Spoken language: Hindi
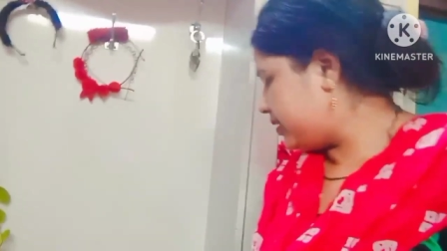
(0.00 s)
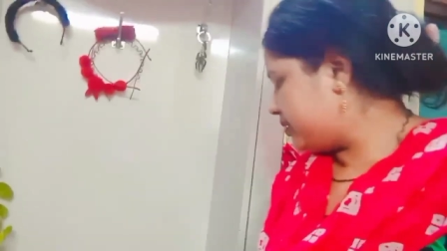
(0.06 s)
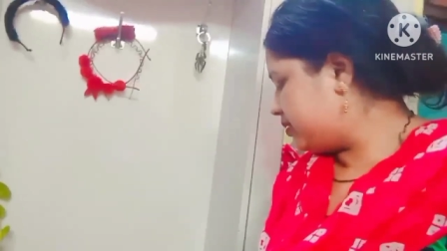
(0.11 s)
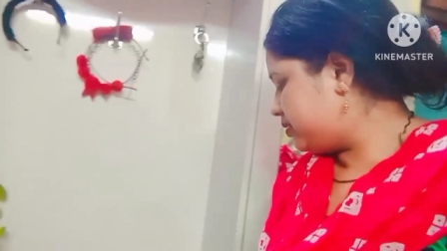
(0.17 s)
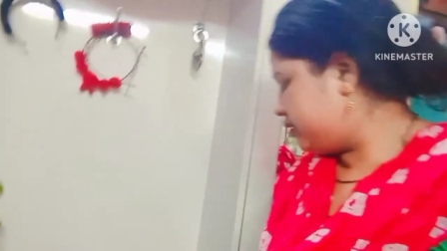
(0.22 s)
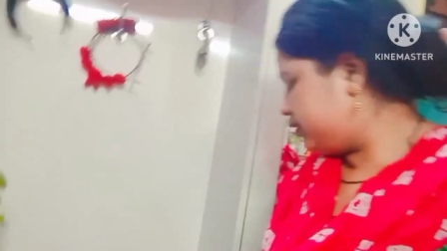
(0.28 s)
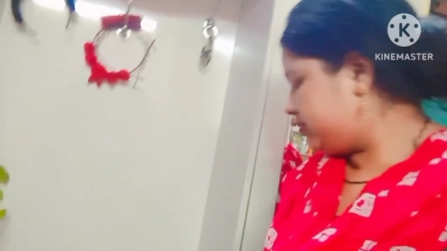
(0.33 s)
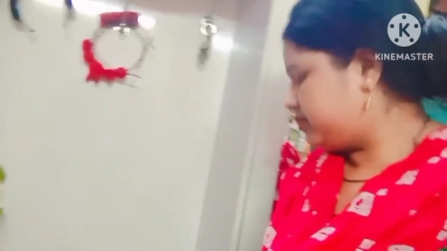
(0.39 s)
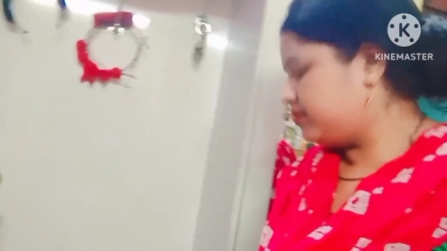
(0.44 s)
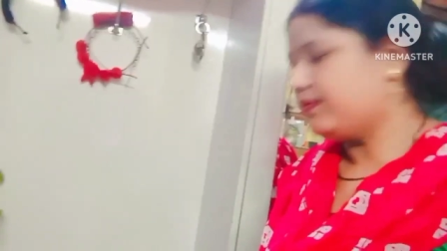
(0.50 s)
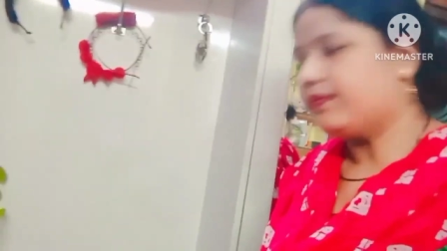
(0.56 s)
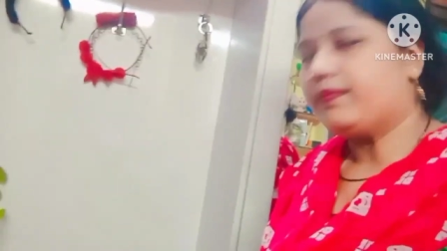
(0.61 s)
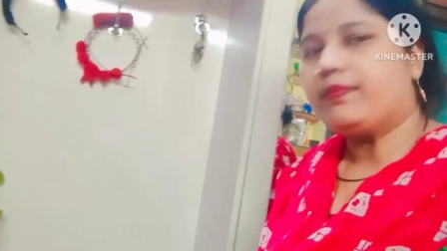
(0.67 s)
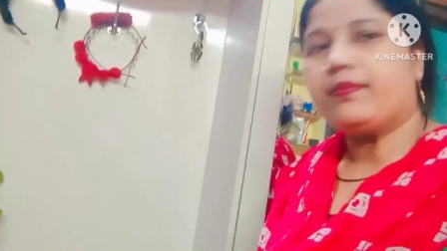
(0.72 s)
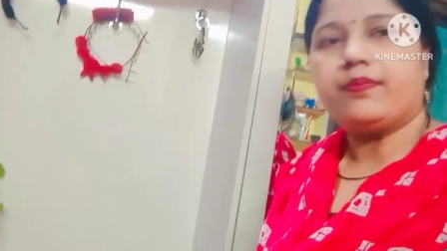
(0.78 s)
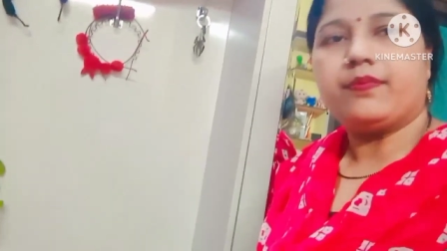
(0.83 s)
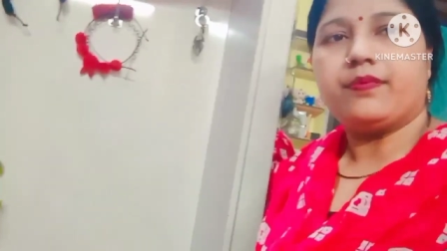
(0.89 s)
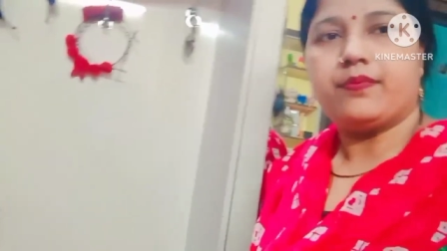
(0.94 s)
कार्ड ना
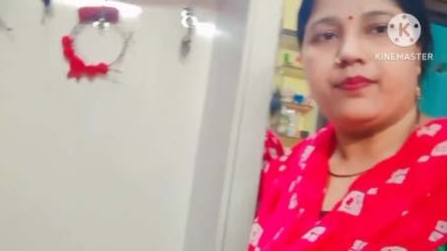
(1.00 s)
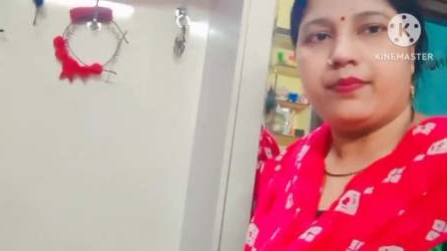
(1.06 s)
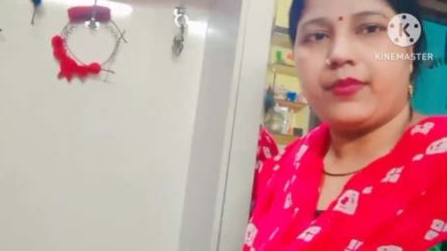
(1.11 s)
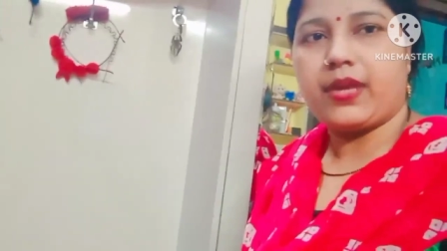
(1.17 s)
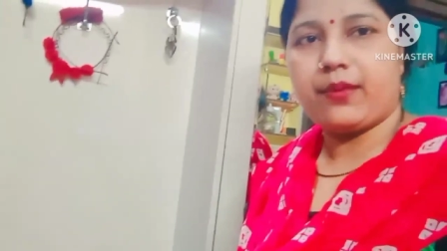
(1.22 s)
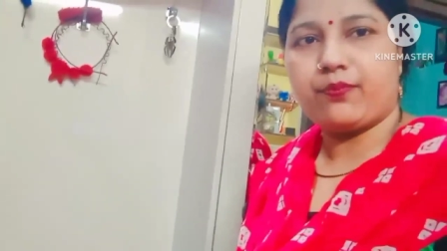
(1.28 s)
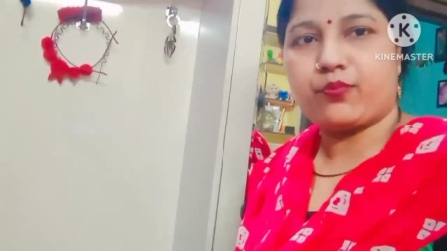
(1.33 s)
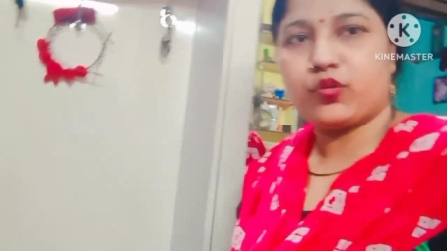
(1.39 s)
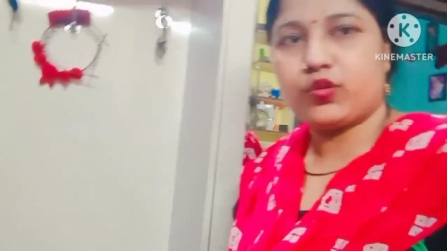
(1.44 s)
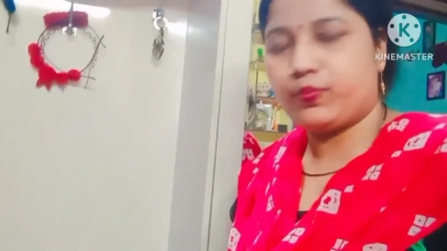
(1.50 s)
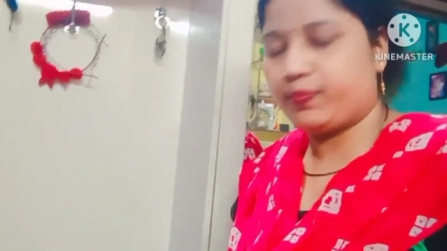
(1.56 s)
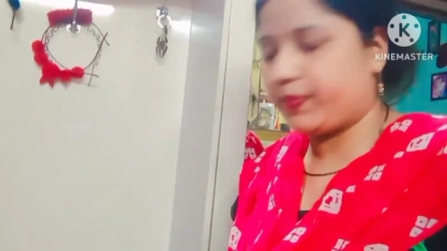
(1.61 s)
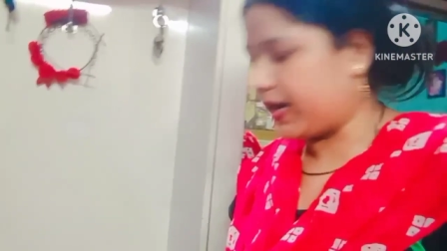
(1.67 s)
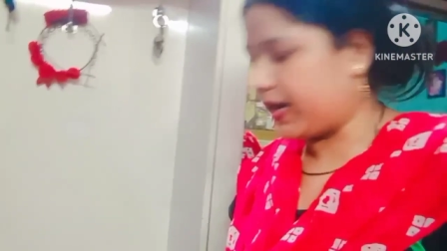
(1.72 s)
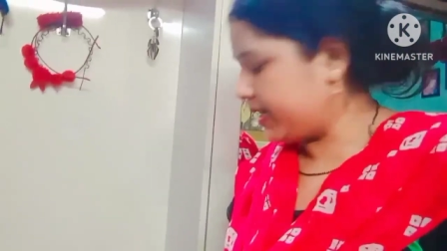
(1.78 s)
मैं आपको